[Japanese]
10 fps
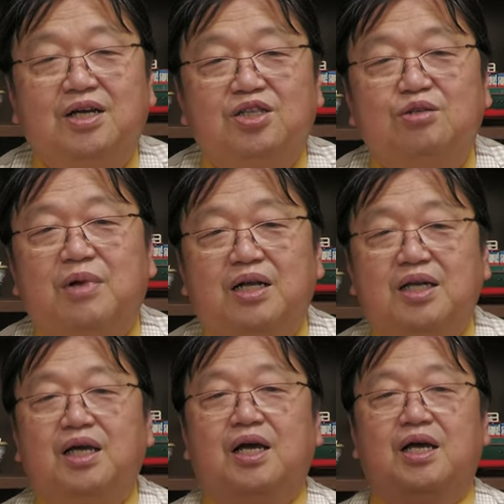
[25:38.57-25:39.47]
つま
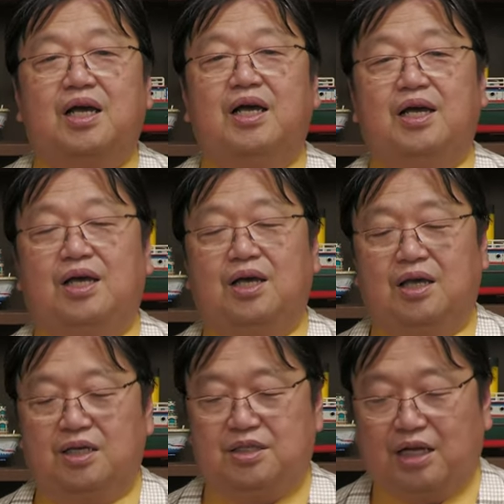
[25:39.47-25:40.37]
り、えー、
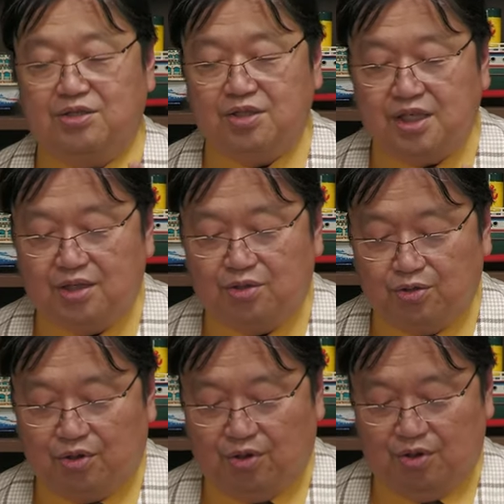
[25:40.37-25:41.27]
殺人、
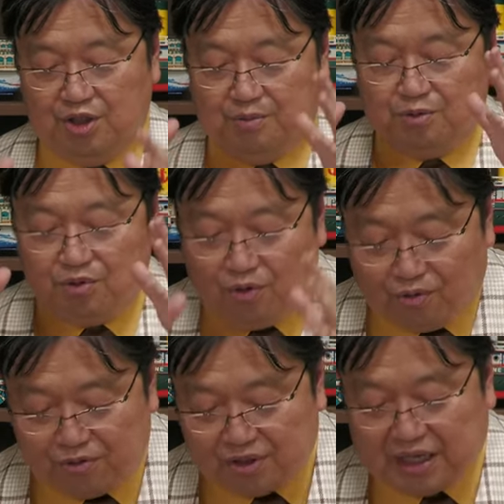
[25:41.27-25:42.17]
その自分の
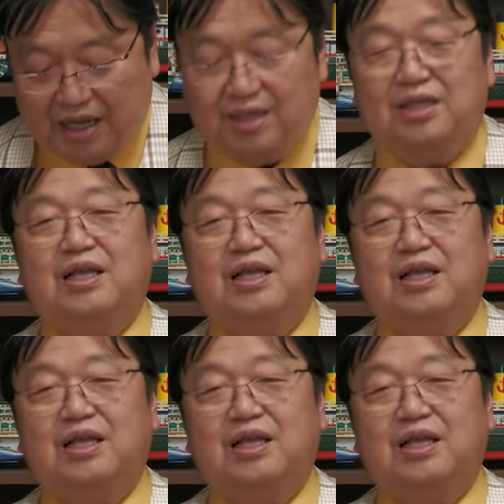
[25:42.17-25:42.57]
奥さん、